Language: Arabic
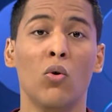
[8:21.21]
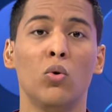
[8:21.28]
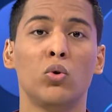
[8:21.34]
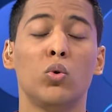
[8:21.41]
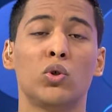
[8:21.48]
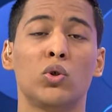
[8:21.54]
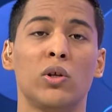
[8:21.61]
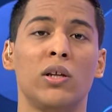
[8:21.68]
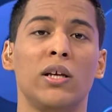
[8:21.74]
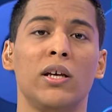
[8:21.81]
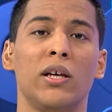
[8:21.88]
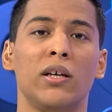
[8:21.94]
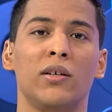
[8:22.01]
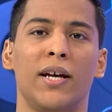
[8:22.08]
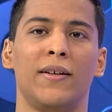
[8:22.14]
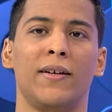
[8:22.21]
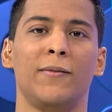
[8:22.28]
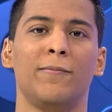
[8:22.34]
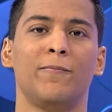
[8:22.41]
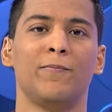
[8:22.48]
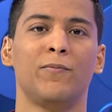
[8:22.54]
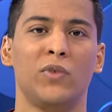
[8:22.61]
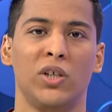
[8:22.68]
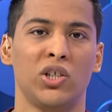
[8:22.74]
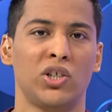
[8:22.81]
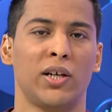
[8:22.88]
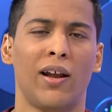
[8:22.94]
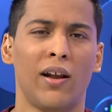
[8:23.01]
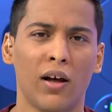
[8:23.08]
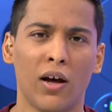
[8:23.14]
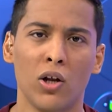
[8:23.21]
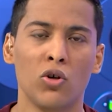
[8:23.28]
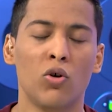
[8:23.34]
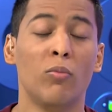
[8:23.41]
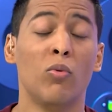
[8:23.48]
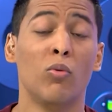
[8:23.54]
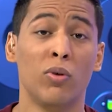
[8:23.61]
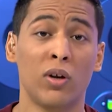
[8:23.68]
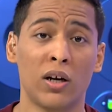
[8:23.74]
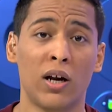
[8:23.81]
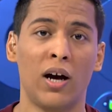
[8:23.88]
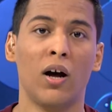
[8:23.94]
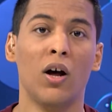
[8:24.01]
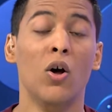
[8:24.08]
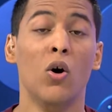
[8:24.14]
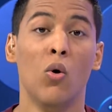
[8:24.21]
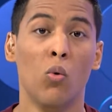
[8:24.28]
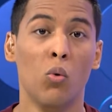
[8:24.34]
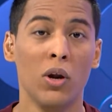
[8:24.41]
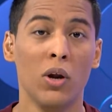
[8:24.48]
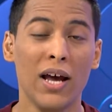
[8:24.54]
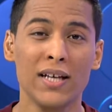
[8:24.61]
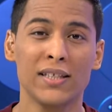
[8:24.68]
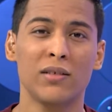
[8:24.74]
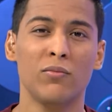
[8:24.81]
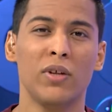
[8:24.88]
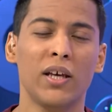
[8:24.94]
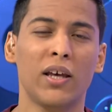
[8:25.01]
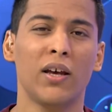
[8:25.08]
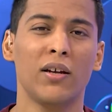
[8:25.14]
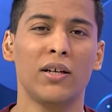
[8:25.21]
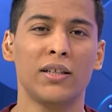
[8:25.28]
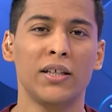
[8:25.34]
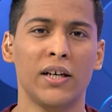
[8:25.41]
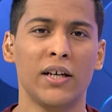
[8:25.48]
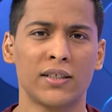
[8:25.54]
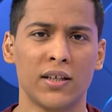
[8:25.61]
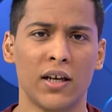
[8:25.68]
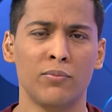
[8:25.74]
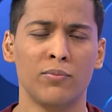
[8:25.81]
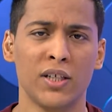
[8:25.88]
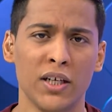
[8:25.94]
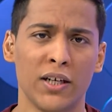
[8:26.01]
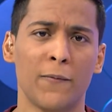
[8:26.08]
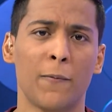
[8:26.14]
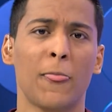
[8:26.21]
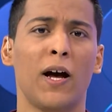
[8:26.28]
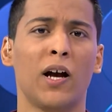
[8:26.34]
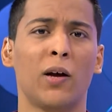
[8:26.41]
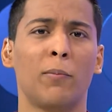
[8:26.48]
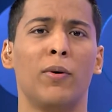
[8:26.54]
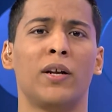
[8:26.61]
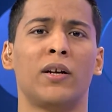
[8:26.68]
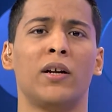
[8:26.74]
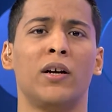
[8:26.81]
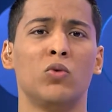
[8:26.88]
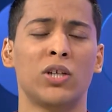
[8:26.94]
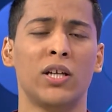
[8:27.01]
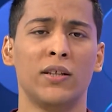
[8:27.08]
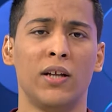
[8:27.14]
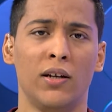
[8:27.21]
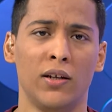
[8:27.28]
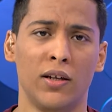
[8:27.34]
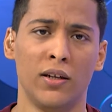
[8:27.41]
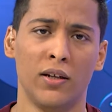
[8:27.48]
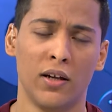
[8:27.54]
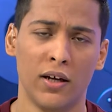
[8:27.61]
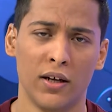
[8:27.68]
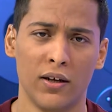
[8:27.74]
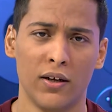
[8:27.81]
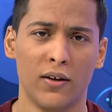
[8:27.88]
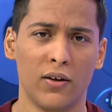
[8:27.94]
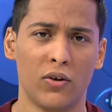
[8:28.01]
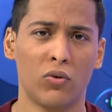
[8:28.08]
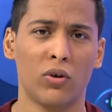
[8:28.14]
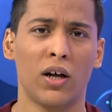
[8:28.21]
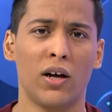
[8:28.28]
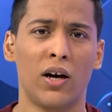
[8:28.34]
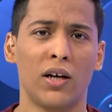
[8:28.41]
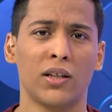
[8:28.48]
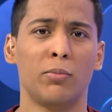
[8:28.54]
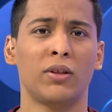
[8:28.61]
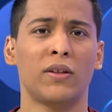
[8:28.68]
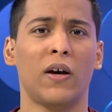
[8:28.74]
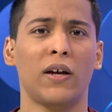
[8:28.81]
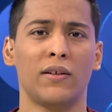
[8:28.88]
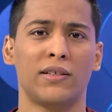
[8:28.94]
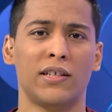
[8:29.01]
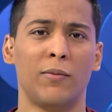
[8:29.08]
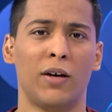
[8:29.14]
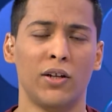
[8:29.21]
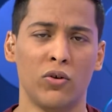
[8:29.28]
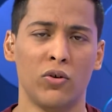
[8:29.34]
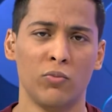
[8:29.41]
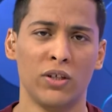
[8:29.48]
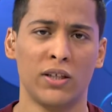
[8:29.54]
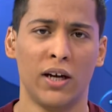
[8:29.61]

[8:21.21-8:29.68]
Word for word: وتوصل ل يعني تعيش لك على الاقل يوم وبالراحه والاحسن من هيك ان تي اس ام سي اكبر مصنع للرقاقات بالتقنيه 7 نانومتر